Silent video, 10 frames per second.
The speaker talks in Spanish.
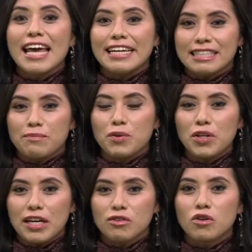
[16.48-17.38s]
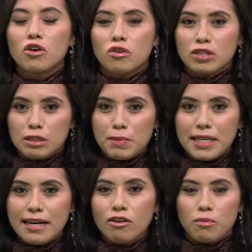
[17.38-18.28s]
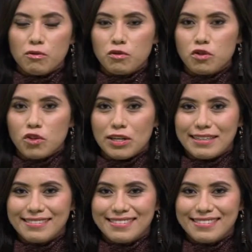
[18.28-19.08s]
este proyecto nos explican cómo funciona.